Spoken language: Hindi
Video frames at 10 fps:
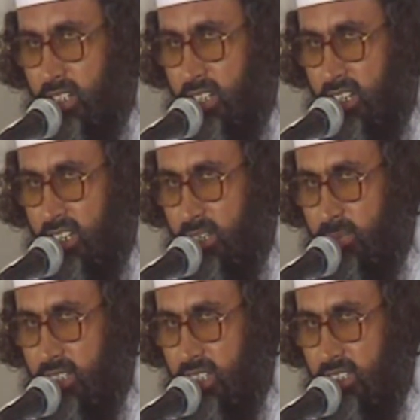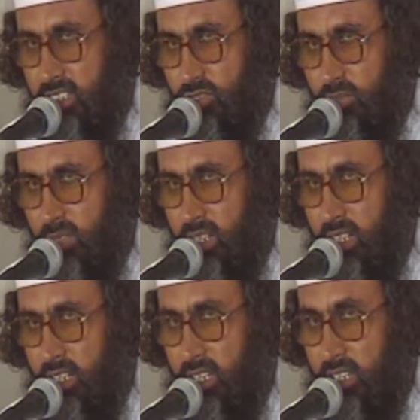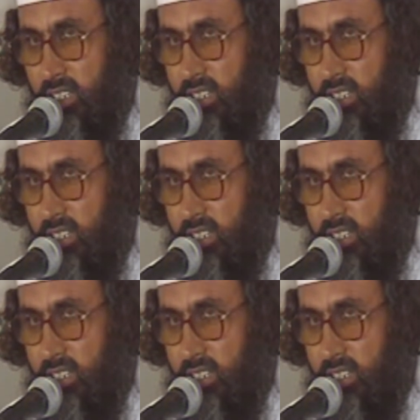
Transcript: आला भी कहते हैं सुबहाना